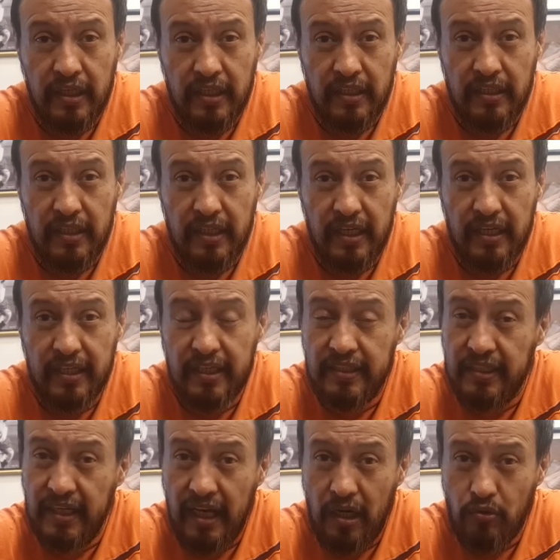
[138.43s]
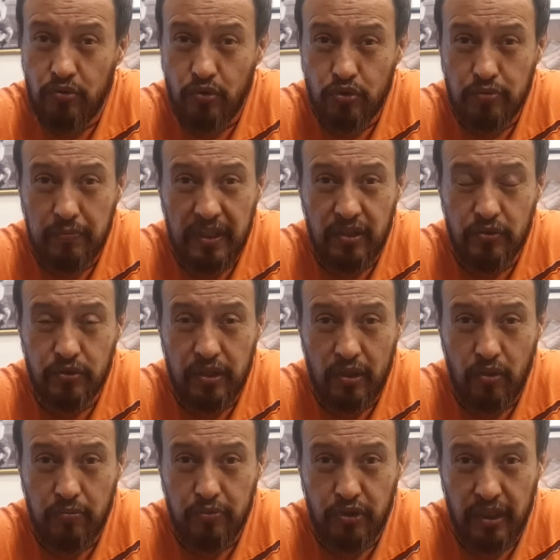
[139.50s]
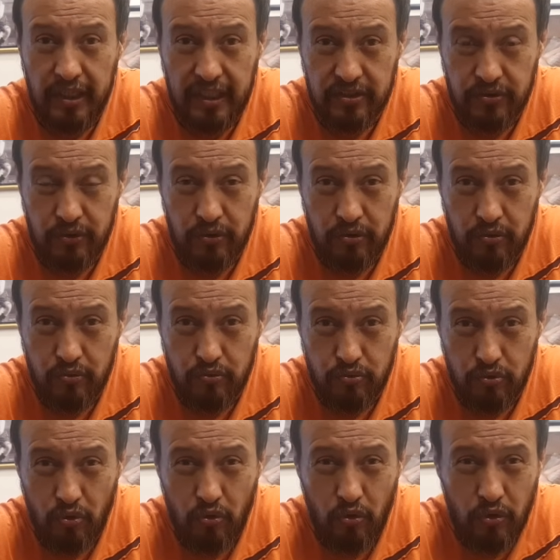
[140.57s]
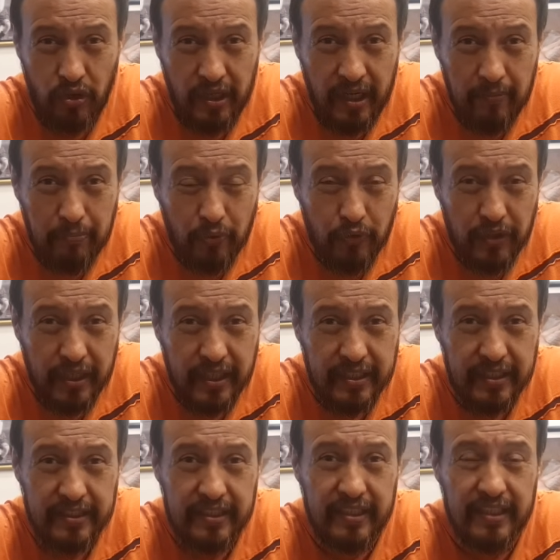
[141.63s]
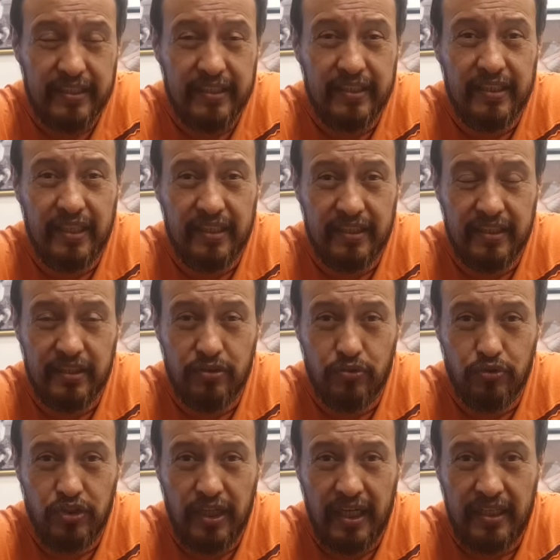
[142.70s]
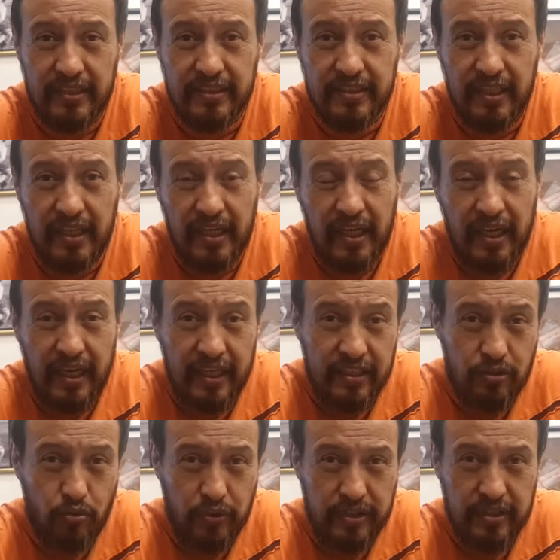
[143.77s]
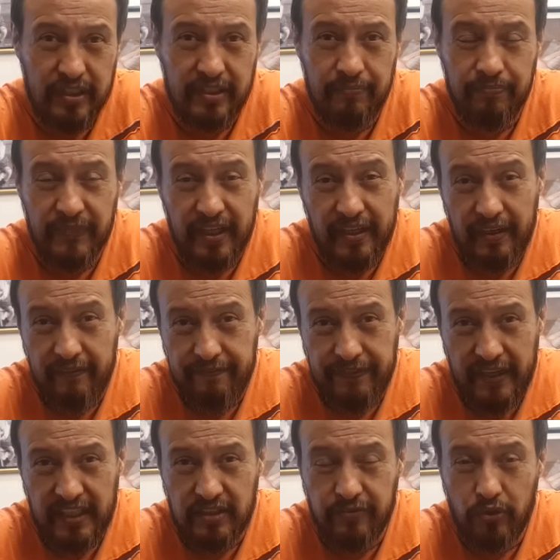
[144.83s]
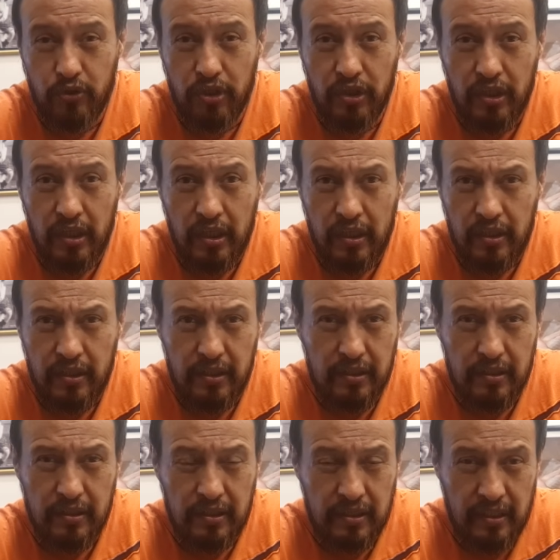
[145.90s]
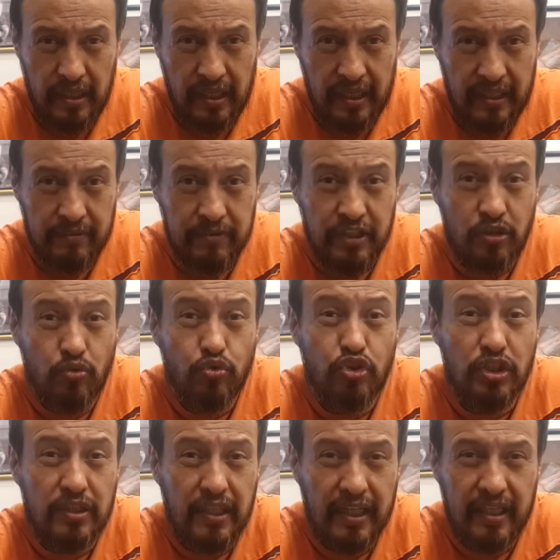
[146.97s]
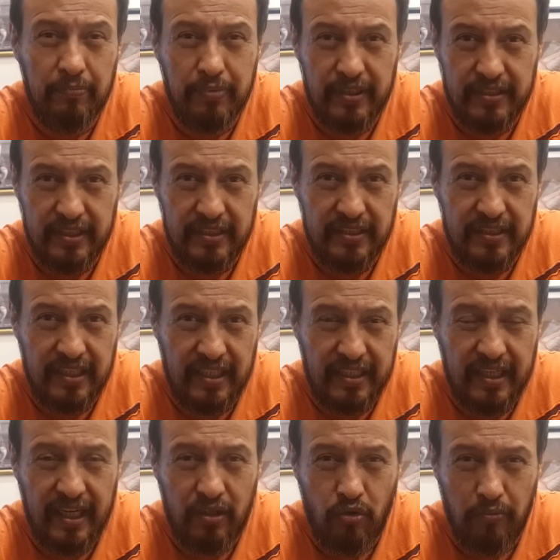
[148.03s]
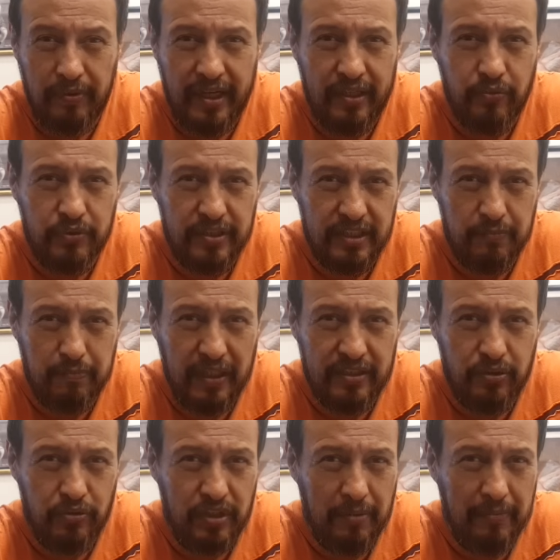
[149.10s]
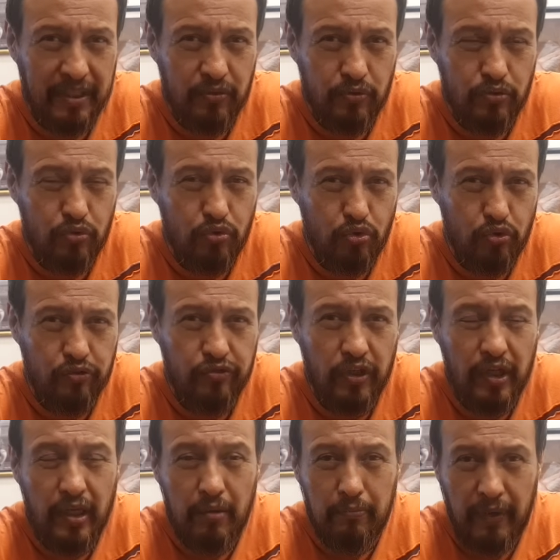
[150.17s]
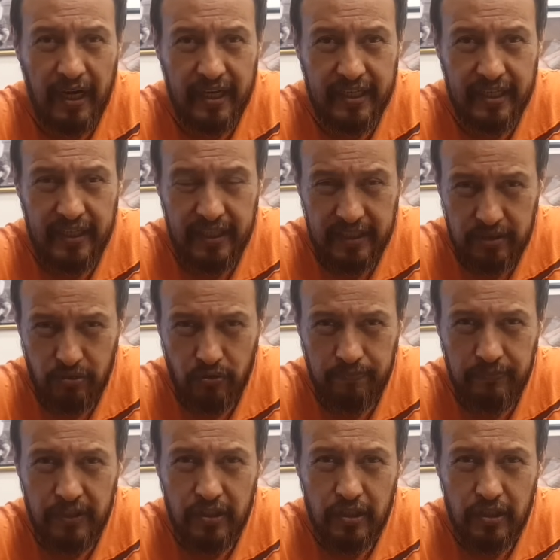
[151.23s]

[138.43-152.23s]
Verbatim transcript: Y en general otros medios de comunicación junto con el poder que tienen las redes sociales en Twitter, en Facebook y la inusitada presencia que ha cobrado este espacio llamado YouTube para que eso,